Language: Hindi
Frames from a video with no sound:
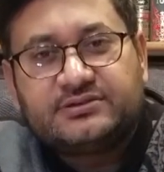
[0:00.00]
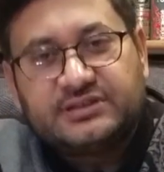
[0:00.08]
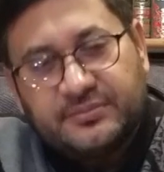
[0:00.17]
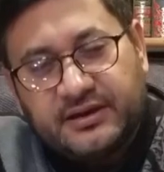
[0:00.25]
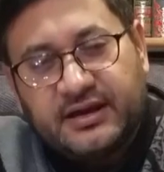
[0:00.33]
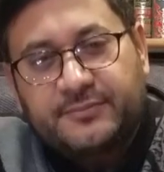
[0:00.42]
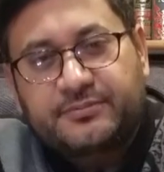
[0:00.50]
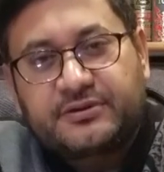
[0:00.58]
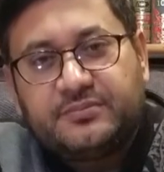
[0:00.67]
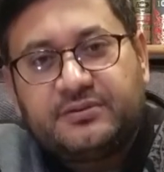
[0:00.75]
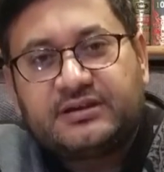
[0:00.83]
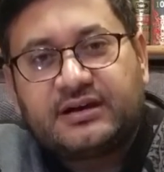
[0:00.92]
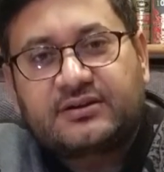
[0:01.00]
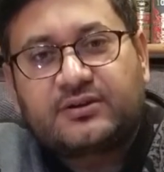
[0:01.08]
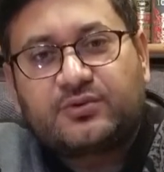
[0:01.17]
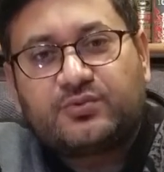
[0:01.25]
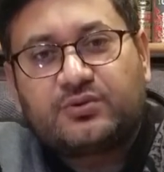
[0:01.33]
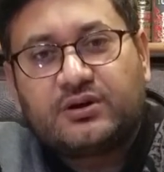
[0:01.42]
ये मैं आपकी बेदार
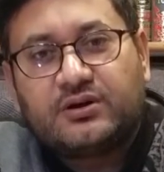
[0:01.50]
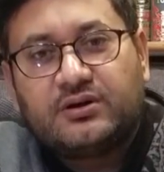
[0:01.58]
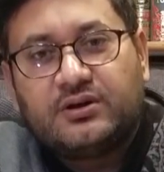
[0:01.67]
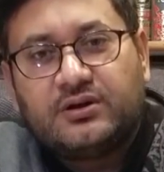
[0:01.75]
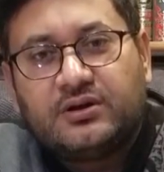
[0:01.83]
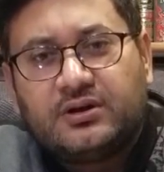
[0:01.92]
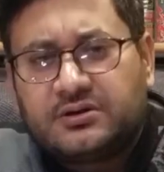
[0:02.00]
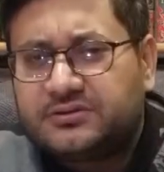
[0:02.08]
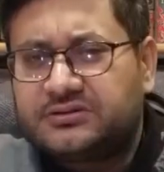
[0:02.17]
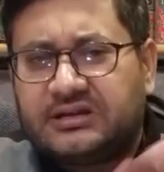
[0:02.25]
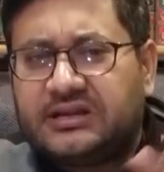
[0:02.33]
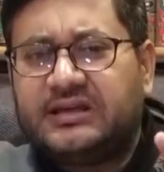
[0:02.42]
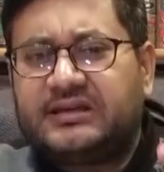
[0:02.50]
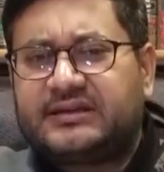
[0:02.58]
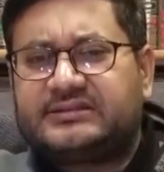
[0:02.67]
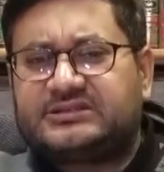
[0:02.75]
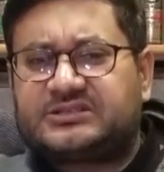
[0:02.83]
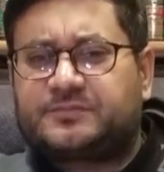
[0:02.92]
करूँगा ये नहीं
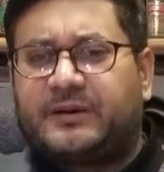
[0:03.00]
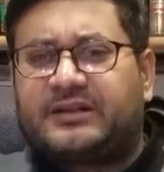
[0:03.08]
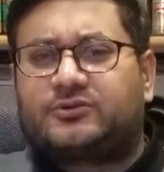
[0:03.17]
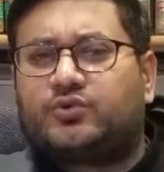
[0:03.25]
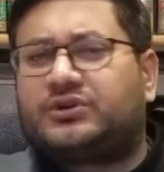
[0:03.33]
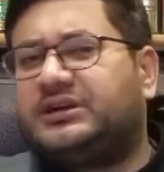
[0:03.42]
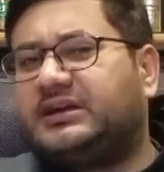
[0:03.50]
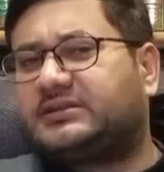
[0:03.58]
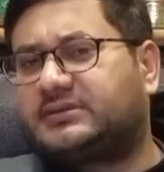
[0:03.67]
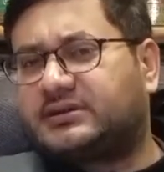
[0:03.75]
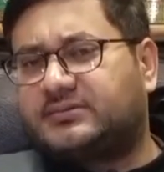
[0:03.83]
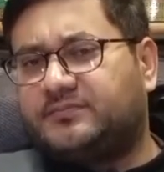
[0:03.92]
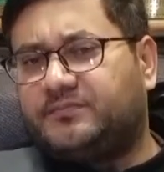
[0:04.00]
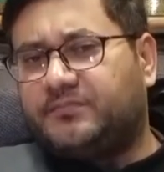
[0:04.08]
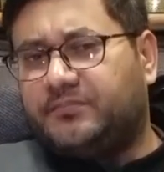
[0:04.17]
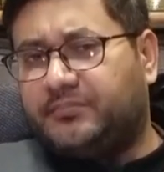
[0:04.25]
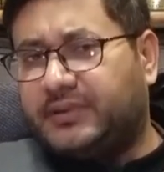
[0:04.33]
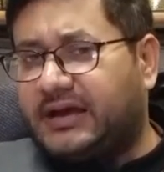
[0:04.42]
कि जिस बातों की हद तक
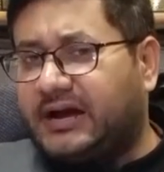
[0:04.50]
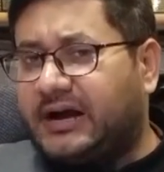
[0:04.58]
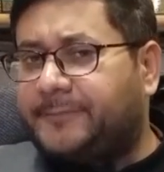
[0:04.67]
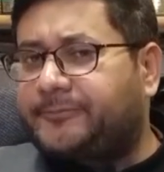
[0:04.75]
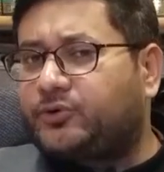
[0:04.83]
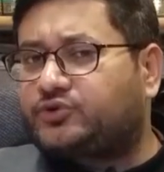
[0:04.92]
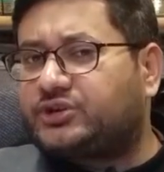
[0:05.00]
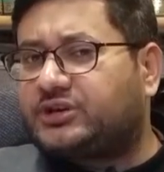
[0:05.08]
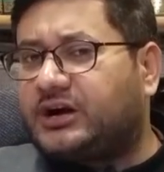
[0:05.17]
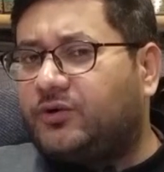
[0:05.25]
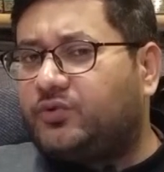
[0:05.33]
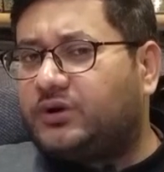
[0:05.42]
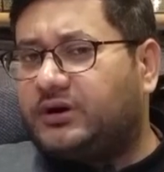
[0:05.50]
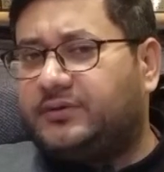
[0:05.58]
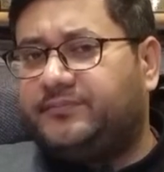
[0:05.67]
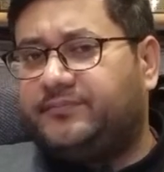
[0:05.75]
मैं आपको सिखाऊंगा